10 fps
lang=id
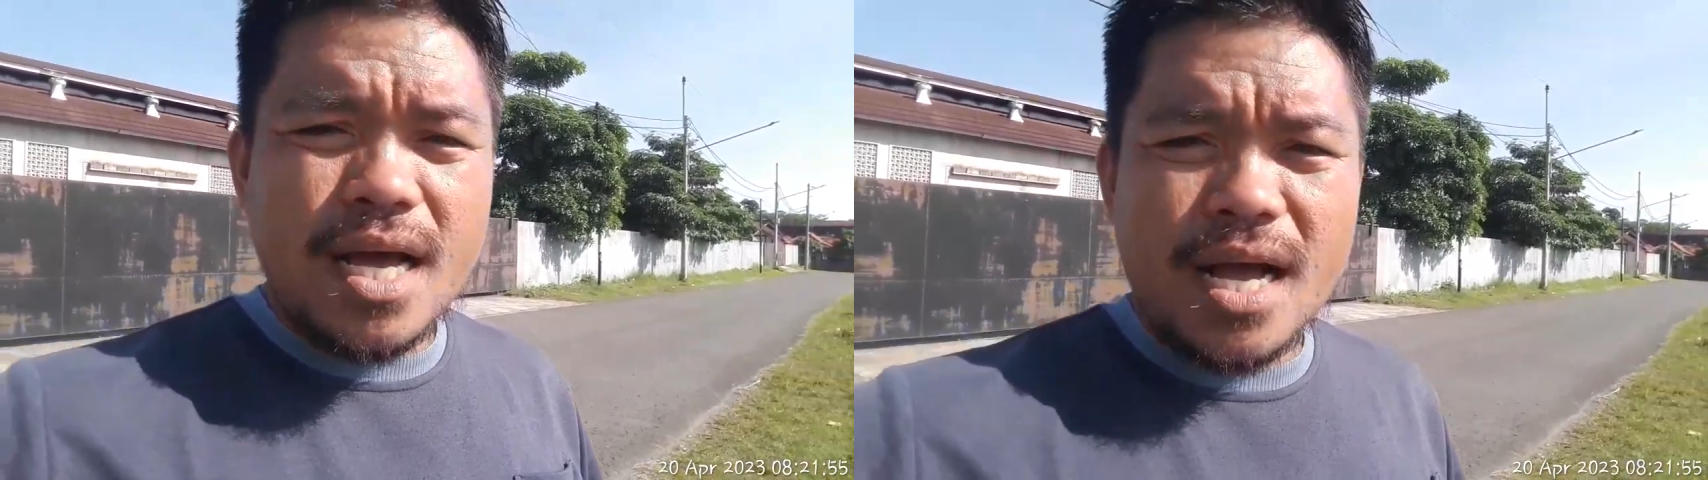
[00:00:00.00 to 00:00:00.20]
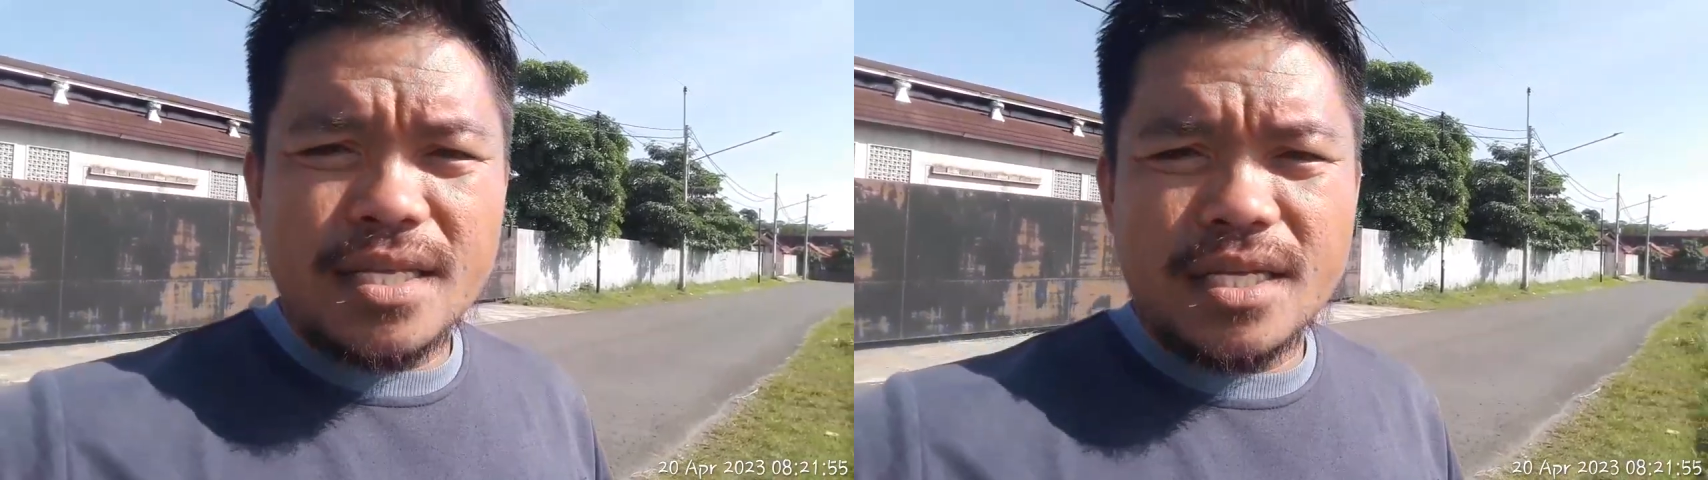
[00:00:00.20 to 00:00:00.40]

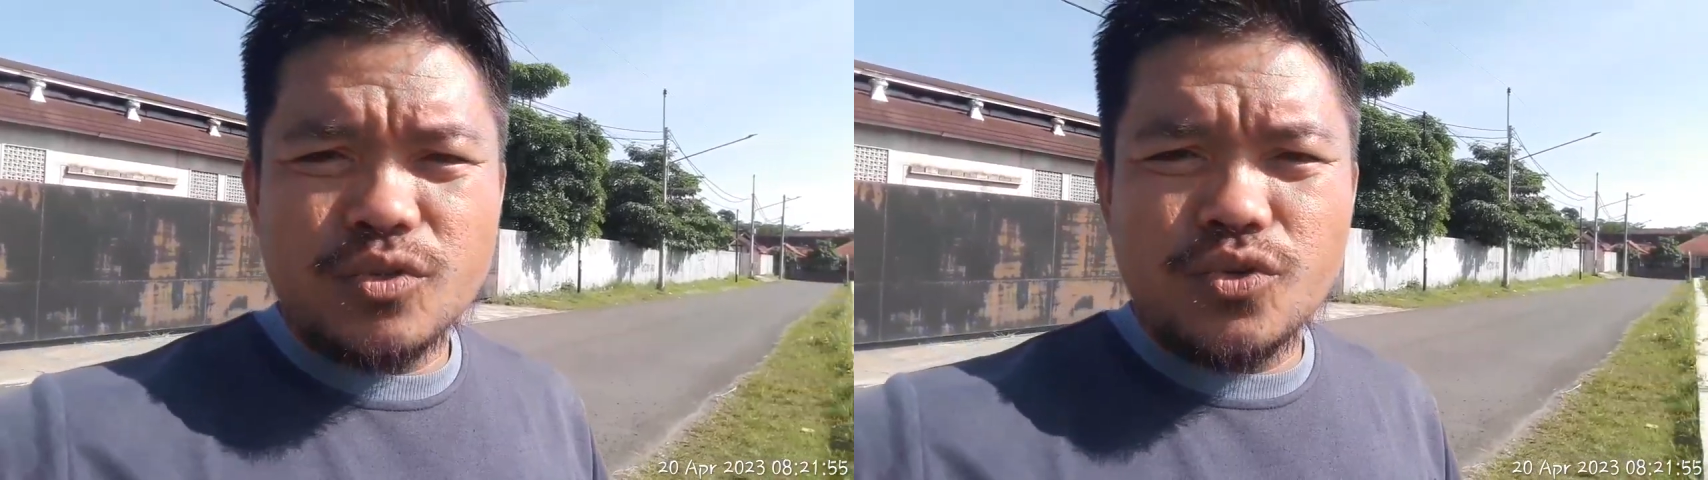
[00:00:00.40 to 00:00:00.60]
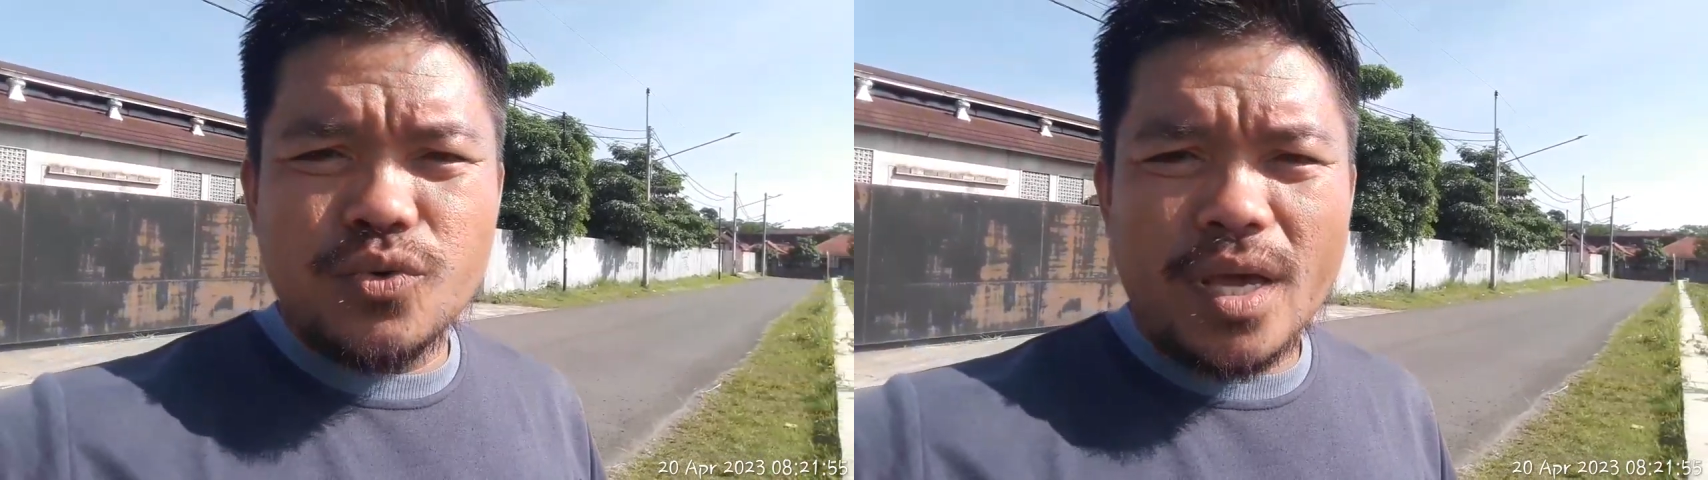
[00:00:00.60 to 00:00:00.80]
hanya
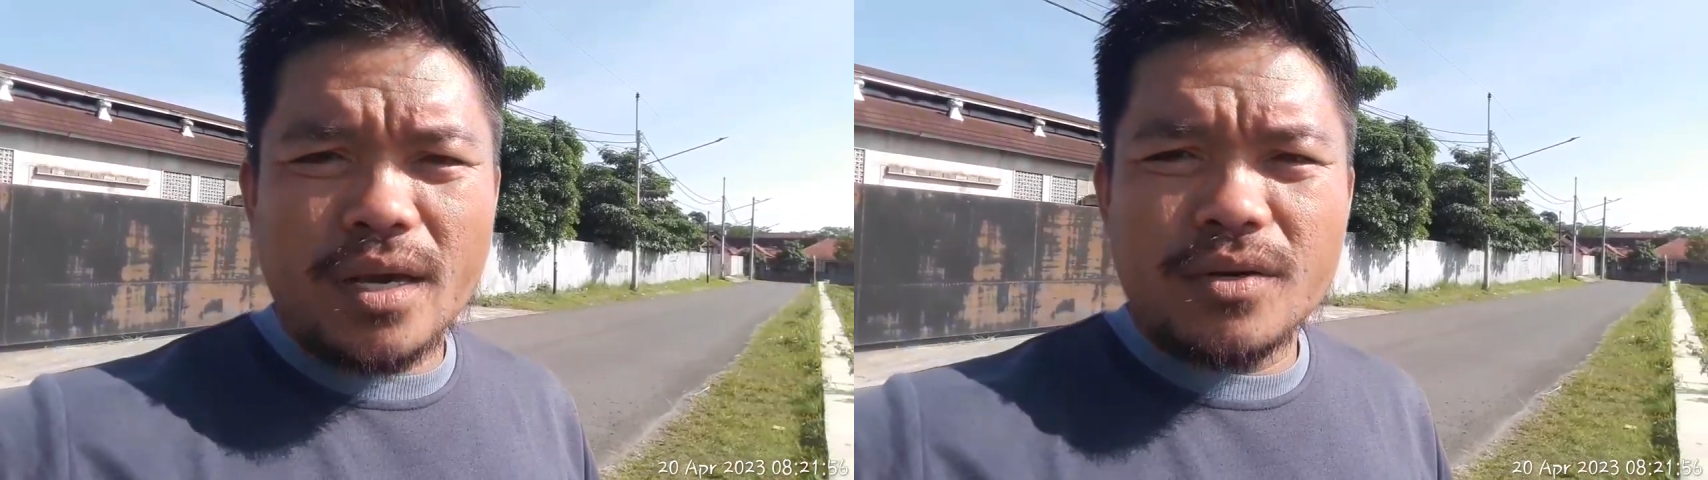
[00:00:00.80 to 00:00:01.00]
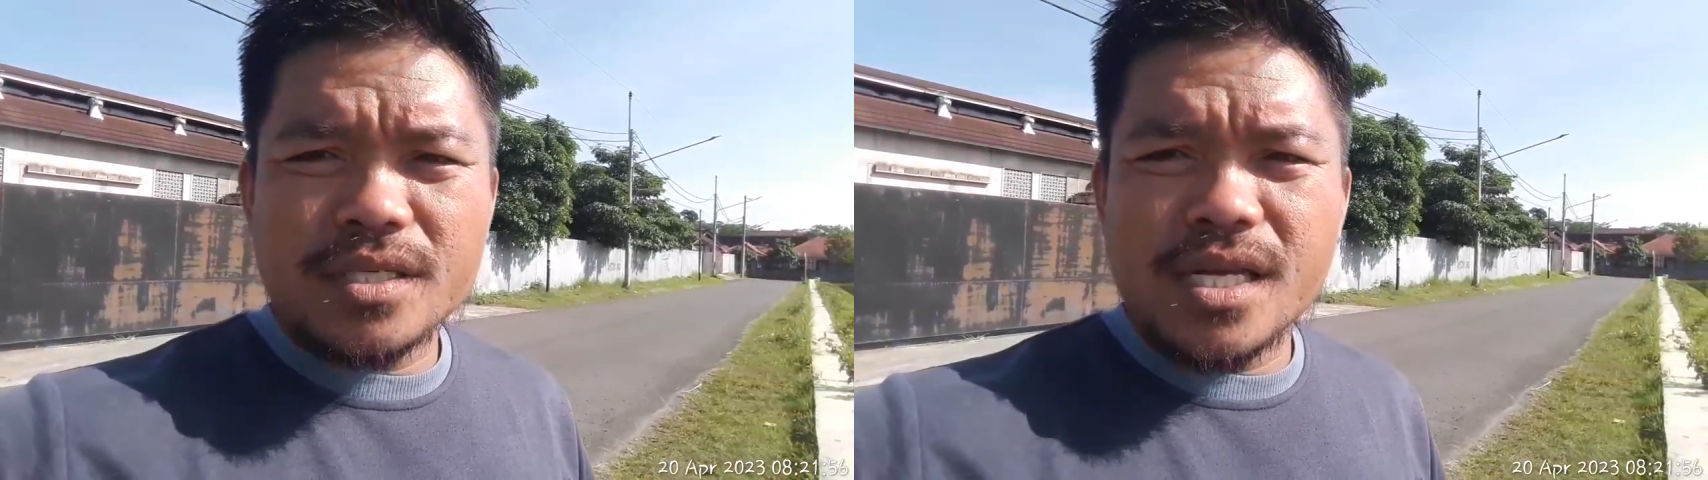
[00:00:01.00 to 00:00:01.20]
tujuh
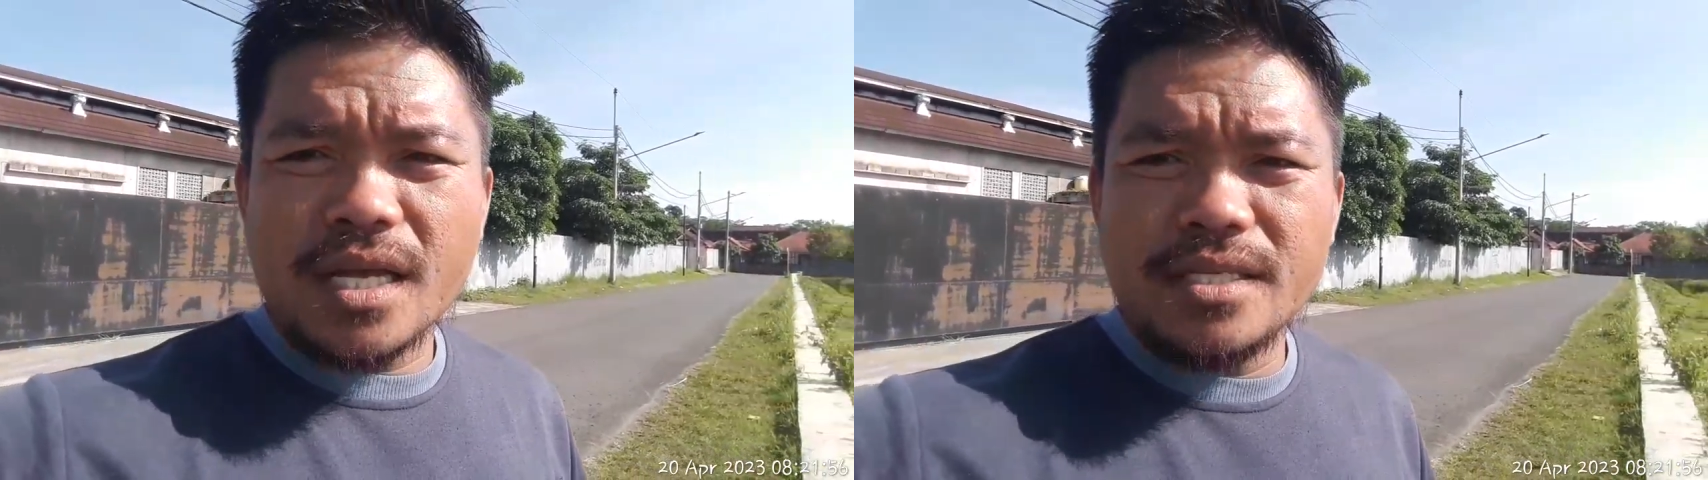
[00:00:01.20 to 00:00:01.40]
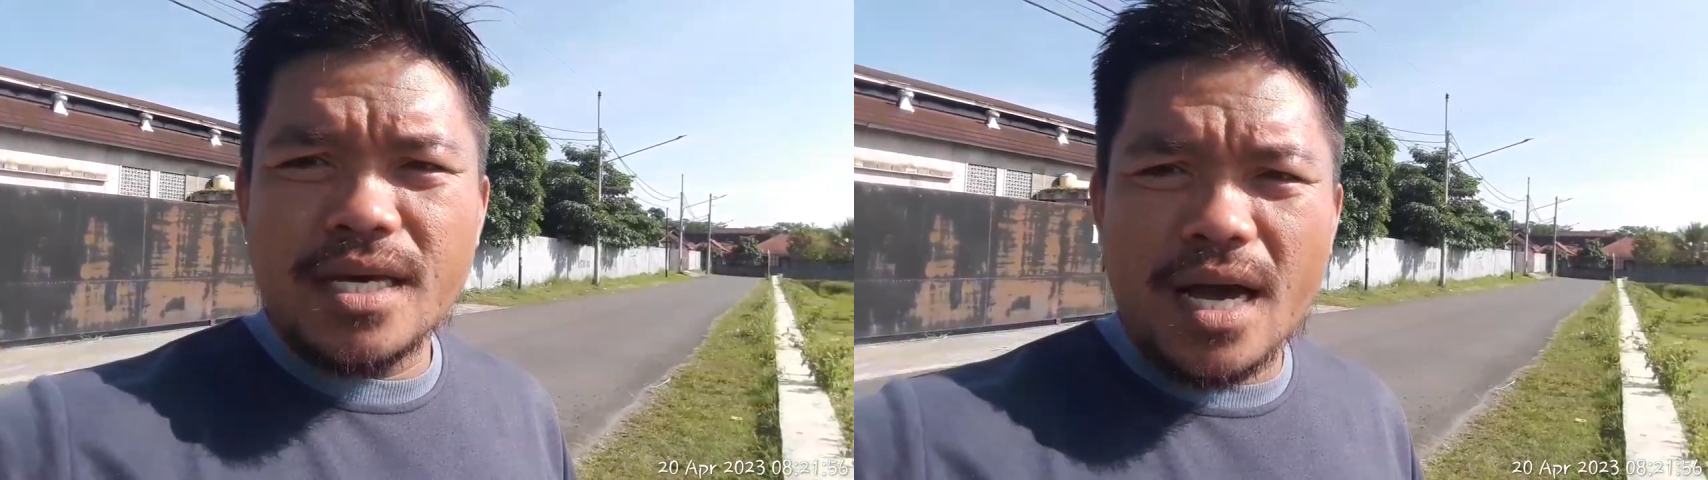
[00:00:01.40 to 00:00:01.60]
ekor
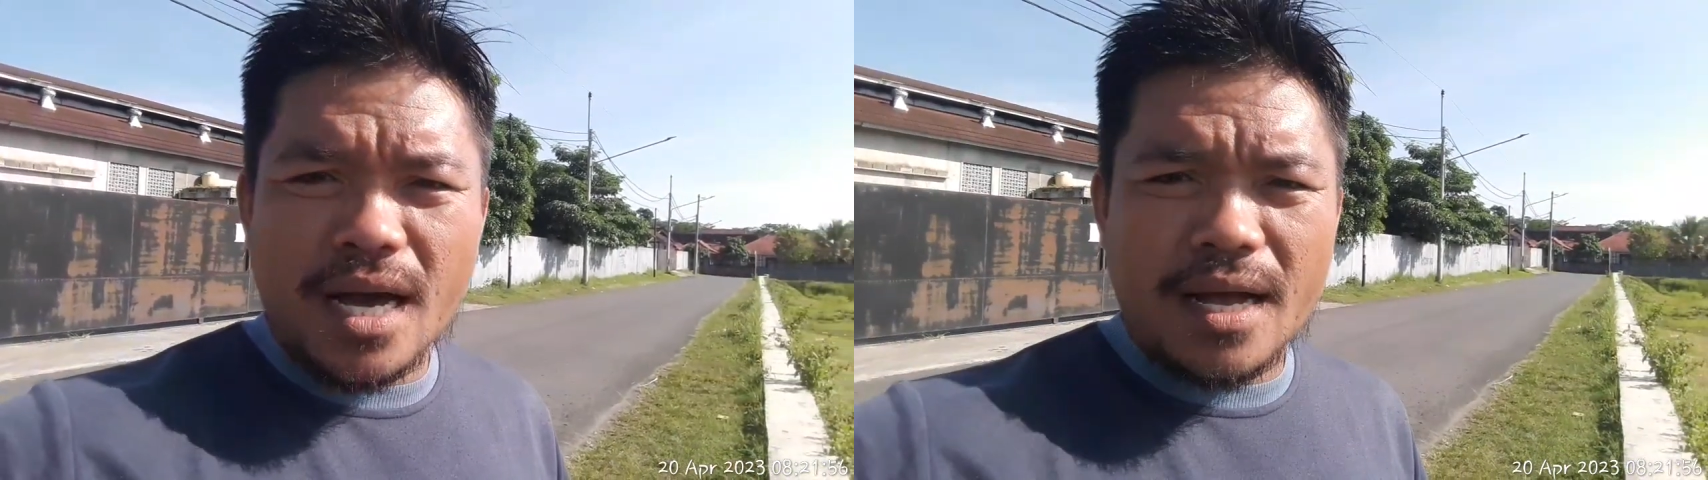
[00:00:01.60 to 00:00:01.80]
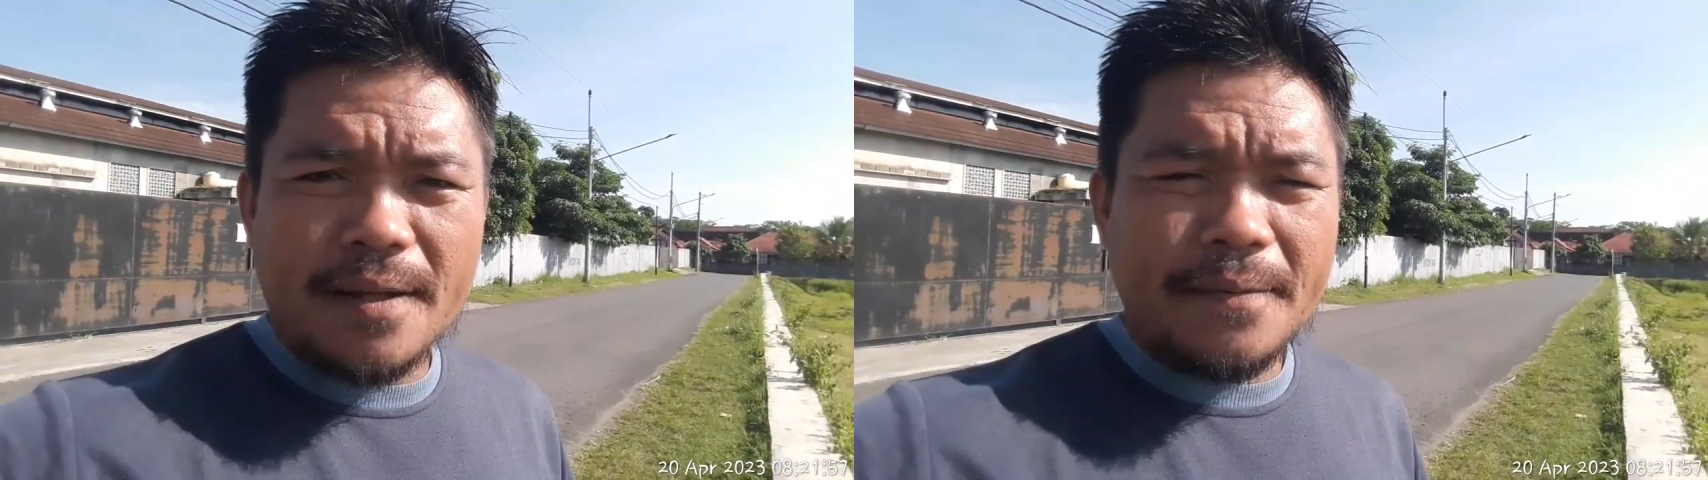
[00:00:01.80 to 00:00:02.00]
saja